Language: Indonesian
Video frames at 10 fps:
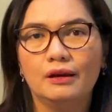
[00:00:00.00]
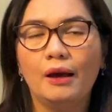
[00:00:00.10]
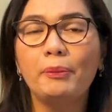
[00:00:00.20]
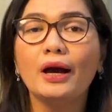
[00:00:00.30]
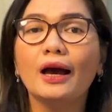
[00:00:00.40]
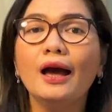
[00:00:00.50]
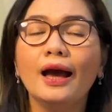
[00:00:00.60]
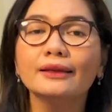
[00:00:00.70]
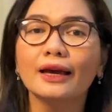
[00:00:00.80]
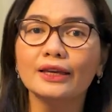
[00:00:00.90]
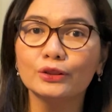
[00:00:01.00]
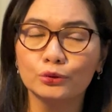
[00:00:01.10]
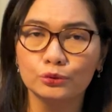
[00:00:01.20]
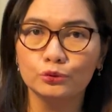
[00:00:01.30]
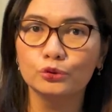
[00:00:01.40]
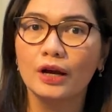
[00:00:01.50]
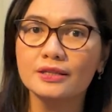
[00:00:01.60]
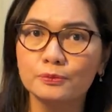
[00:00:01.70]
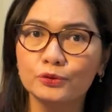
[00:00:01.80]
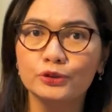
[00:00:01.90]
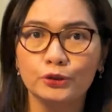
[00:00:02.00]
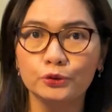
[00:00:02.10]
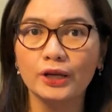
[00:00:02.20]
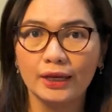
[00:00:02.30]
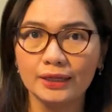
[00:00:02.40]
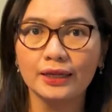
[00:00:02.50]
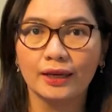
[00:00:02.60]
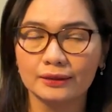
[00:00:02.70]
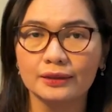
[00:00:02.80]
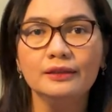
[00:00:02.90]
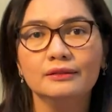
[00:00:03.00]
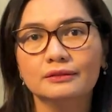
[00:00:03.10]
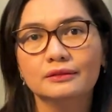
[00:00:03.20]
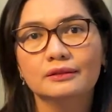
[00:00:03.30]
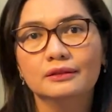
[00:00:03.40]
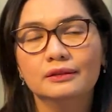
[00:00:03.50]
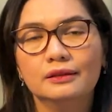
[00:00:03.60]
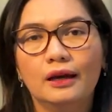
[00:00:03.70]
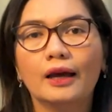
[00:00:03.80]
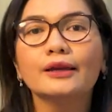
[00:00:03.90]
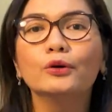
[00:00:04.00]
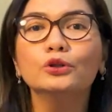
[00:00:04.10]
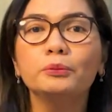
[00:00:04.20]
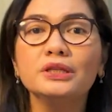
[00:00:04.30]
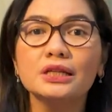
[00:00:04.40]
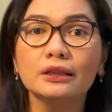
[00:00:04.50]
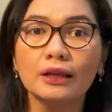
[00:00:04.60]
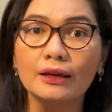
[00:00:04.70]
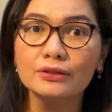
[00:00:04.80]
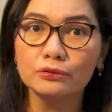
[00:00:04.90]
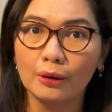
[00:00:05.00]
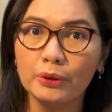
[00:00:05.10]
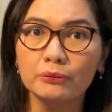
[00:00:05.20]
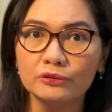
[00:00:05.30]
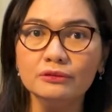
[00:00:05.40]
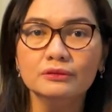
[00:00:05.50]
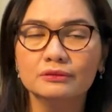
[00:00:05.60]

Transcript: Apakah hanya itu tugasmu di dunia ini, Kathy? Hanya untuk mencintai suamimu?